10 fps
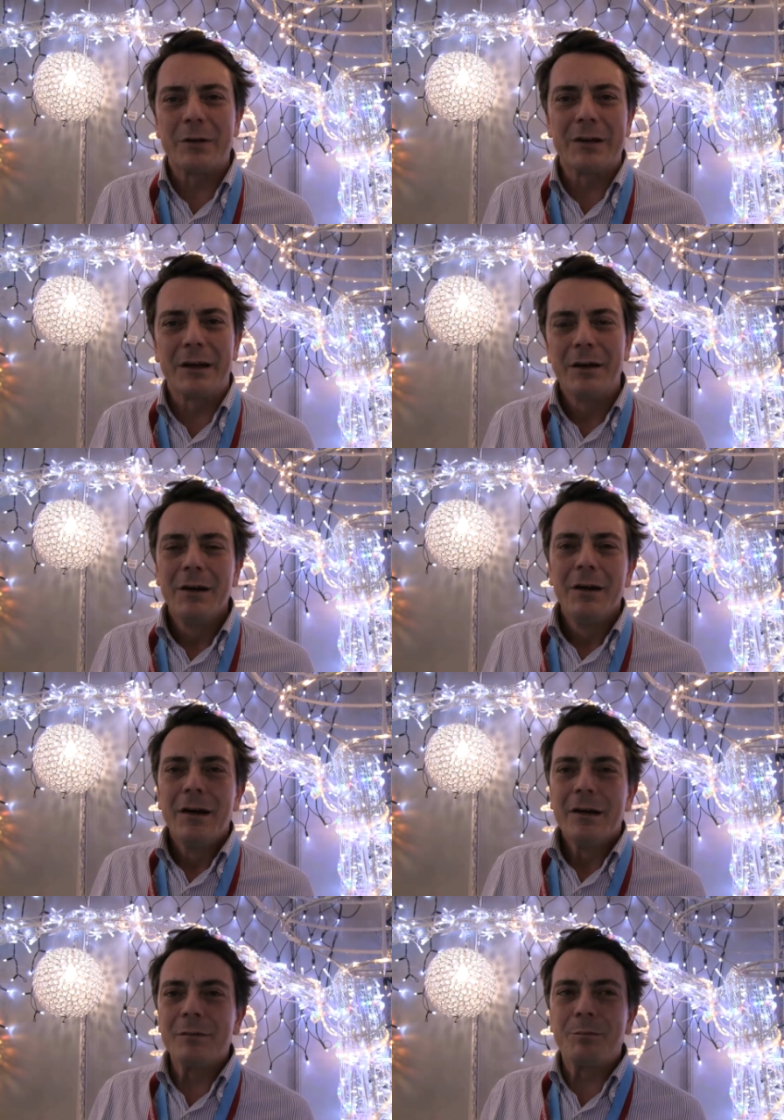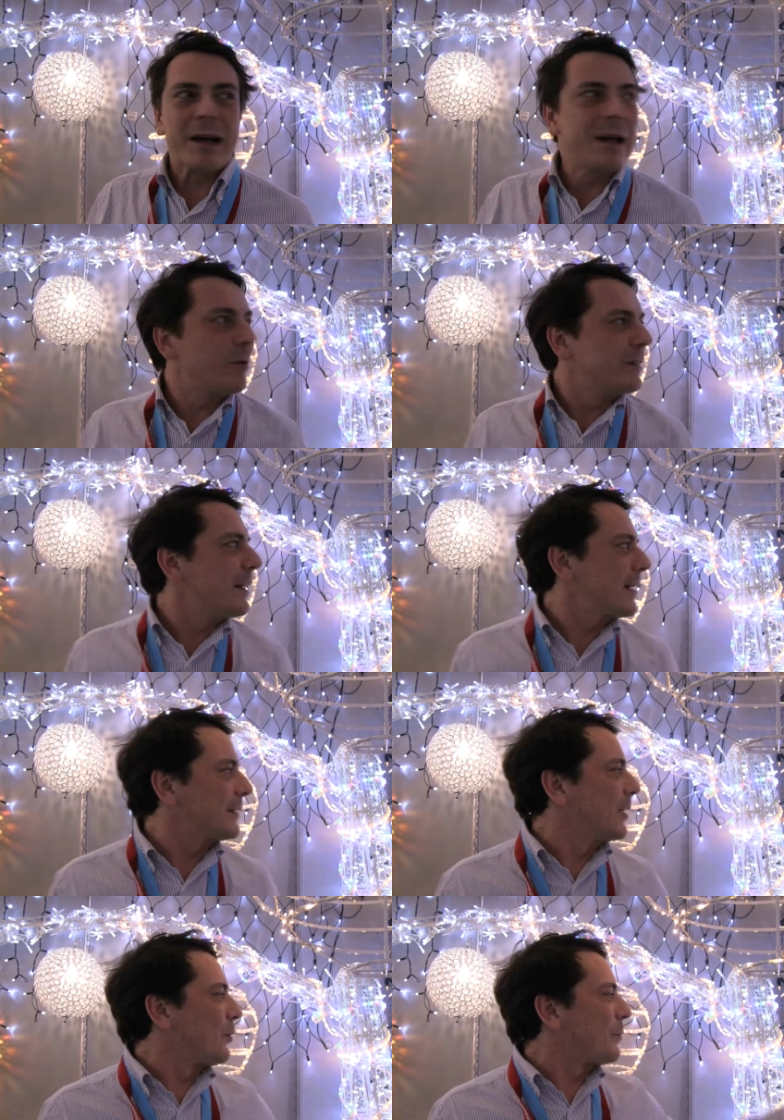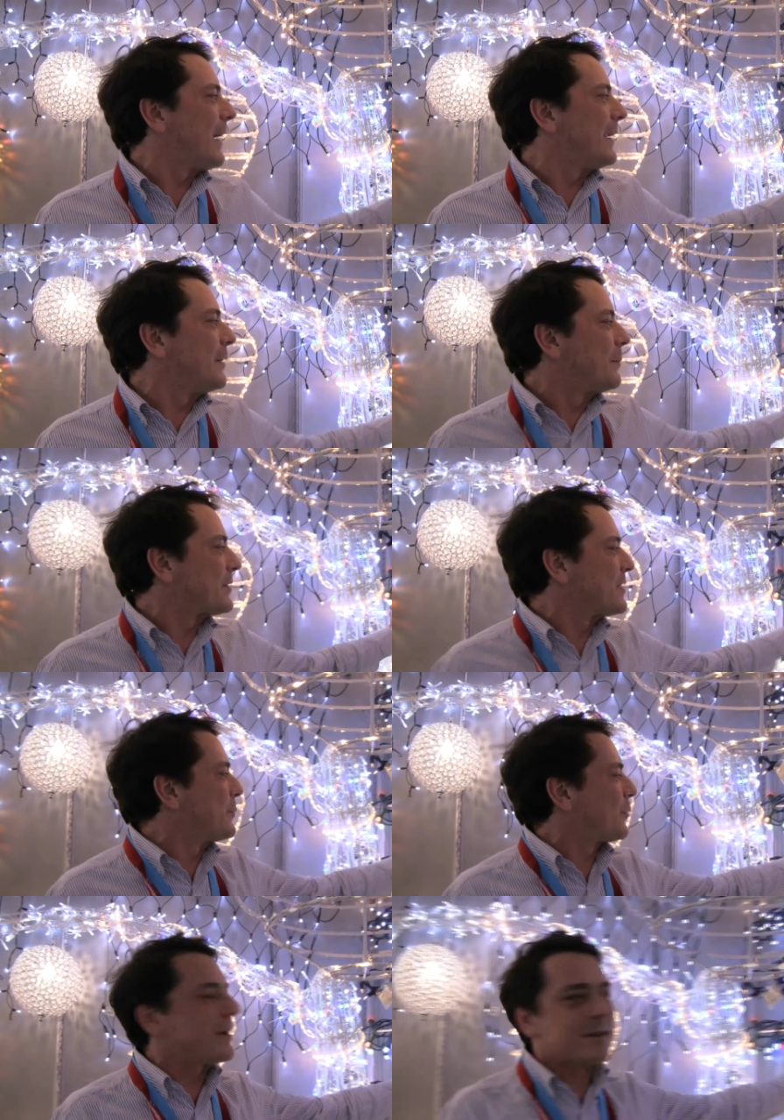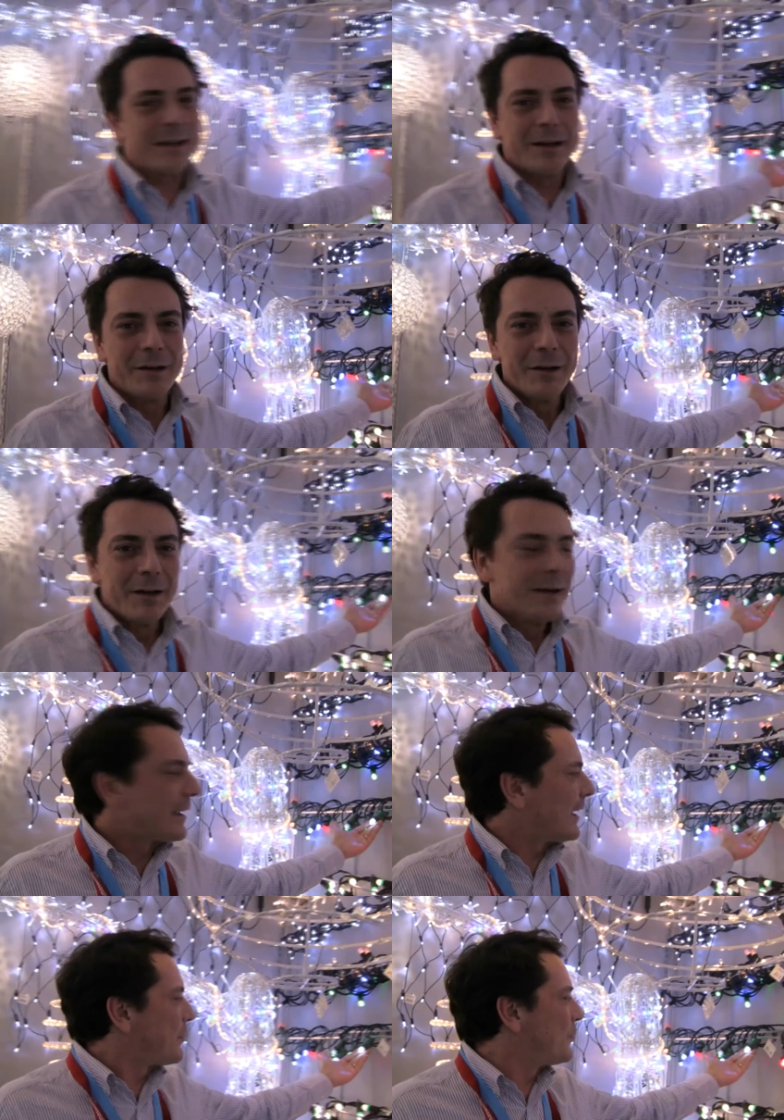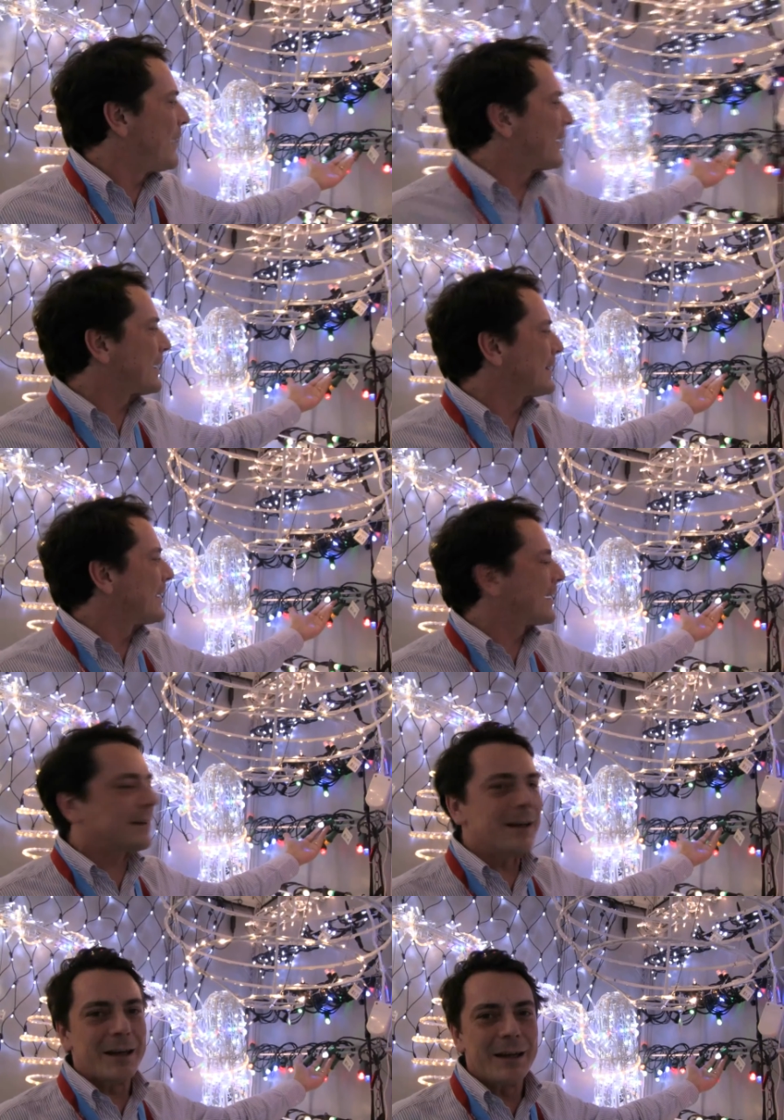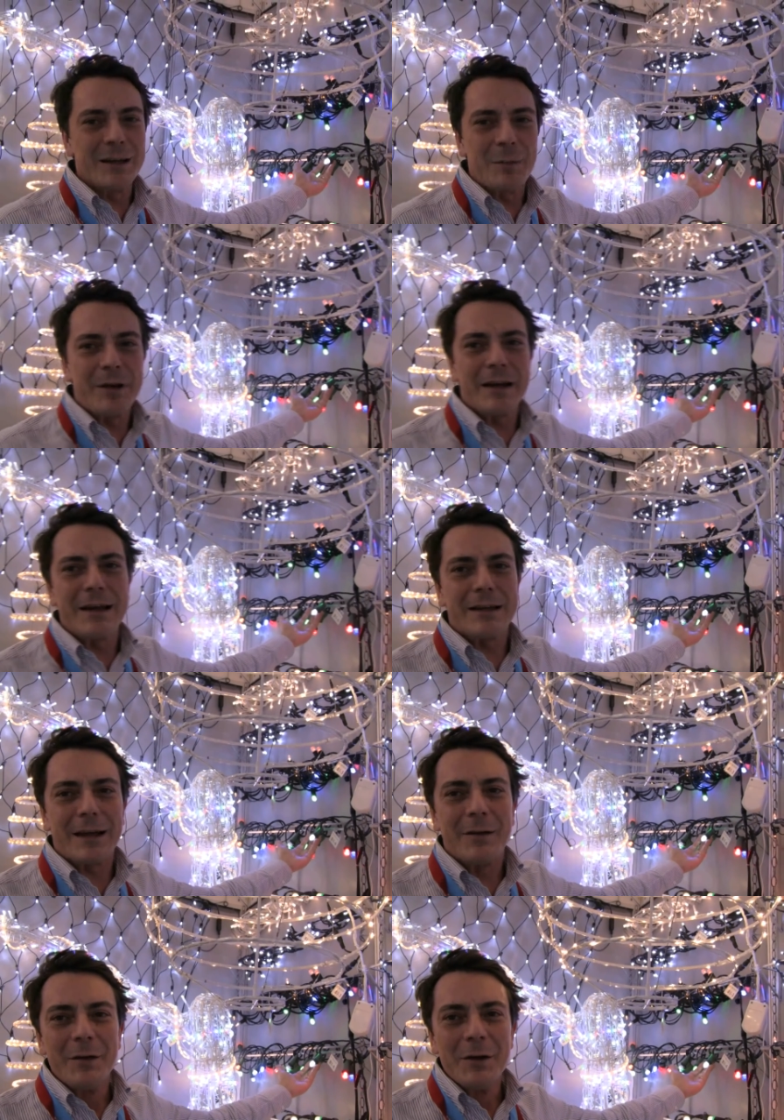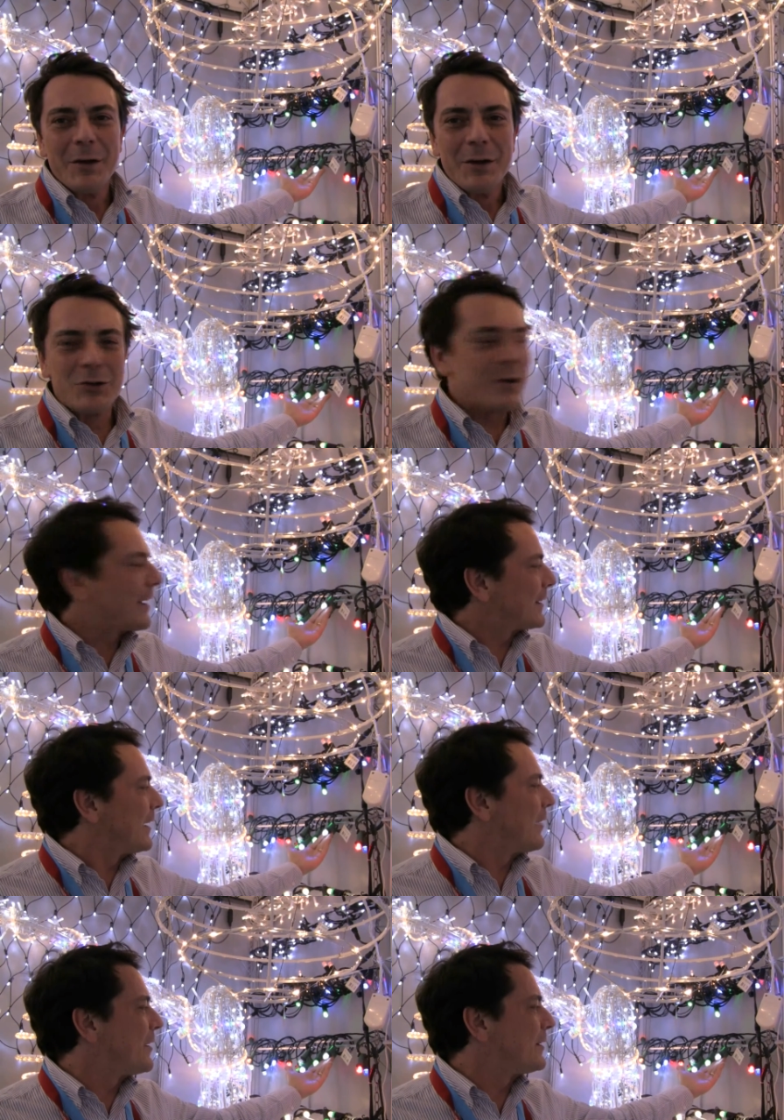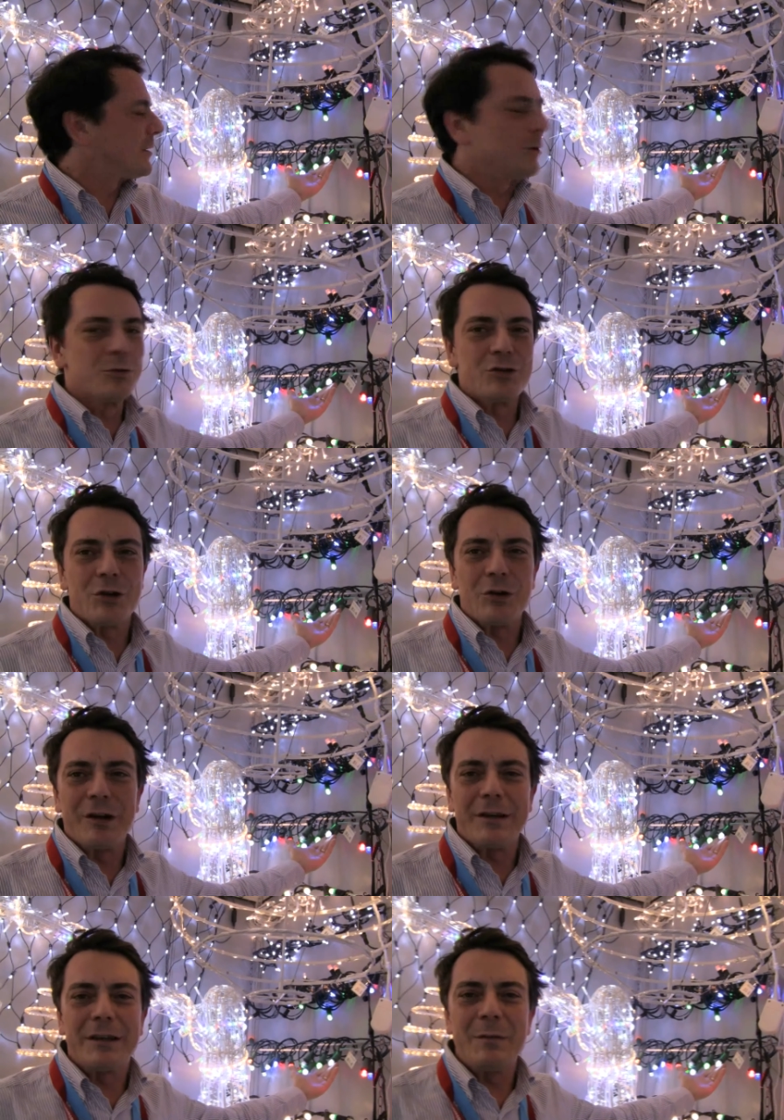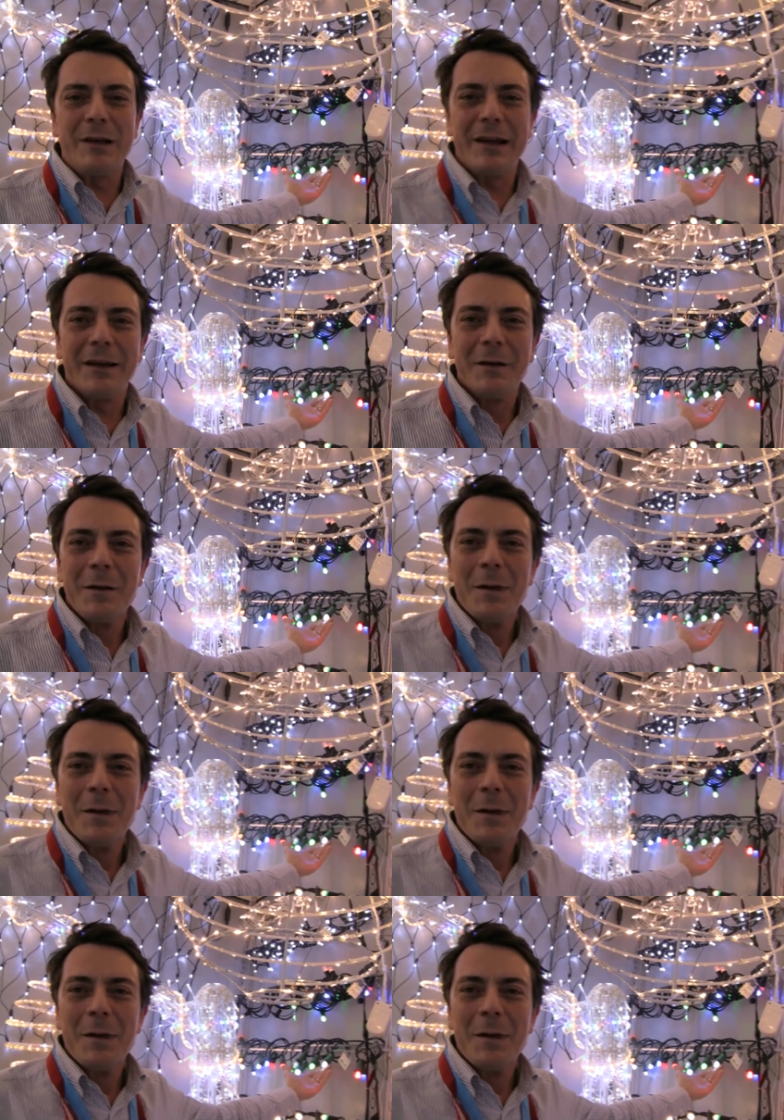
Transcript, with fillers: Quindi parliamo delle catene normali, per esempio questa, che è la più vecchia delle catene del pianeta, cioè la catena a 20 luci connettibile,